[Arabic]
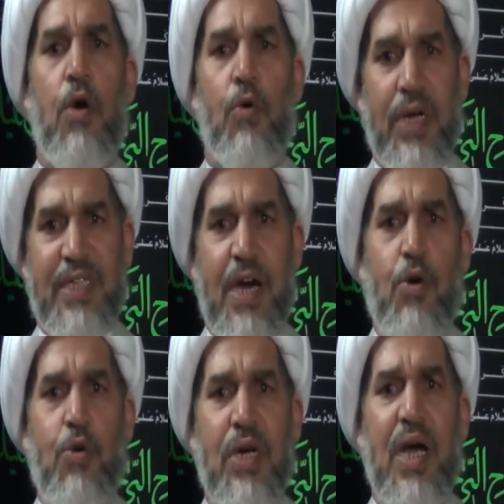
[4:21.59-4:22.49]

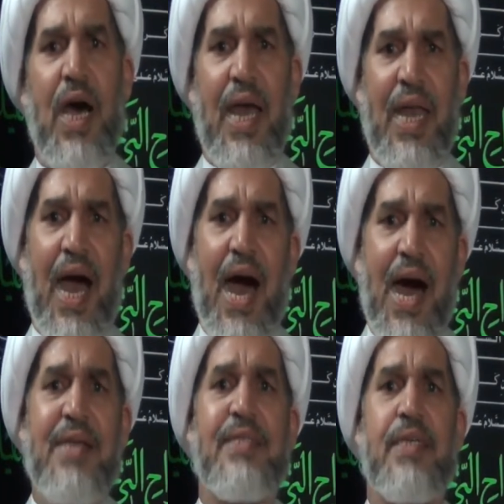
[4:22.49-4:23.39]
ودور
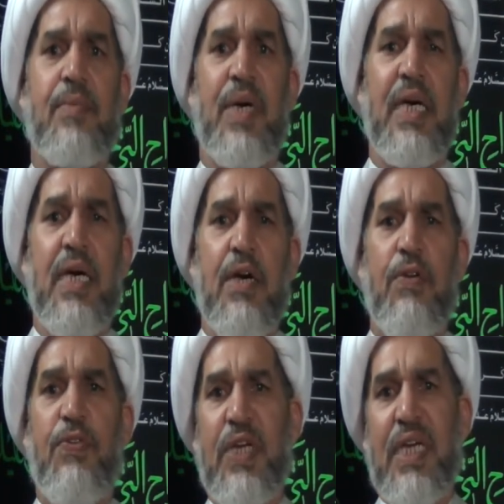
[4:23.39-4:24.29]
العاصمه
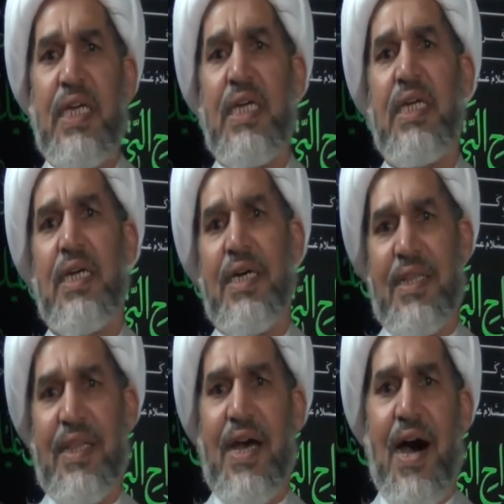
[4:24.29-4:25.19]
في
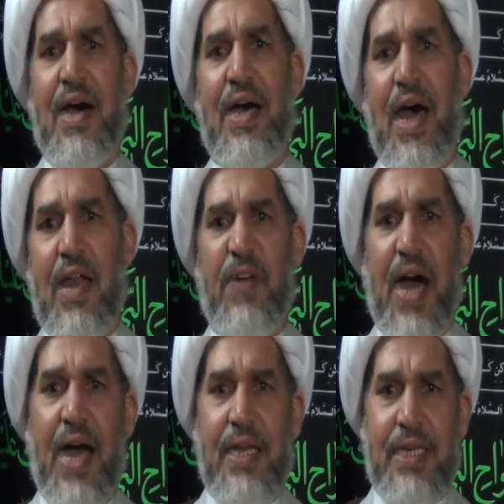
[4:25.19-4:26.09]
اطلاق
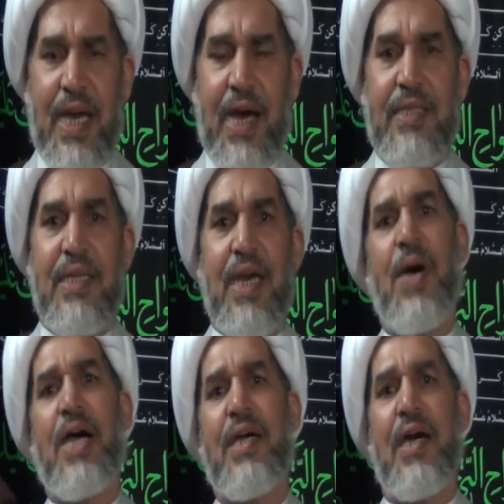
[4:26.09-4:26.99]
الفعاليات
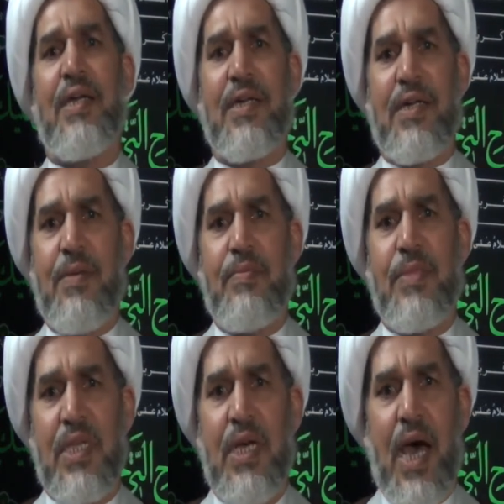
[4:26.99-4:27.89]
كما كان
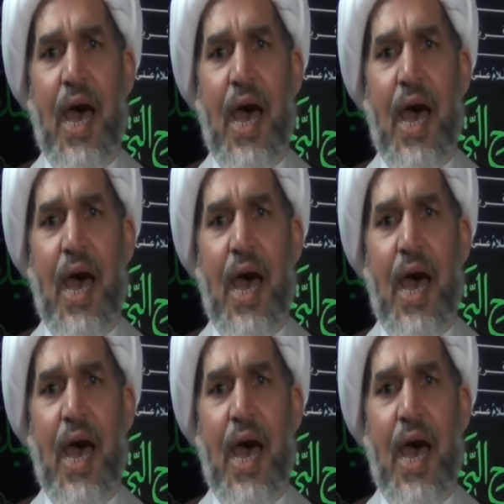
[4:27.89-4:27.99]
الرمز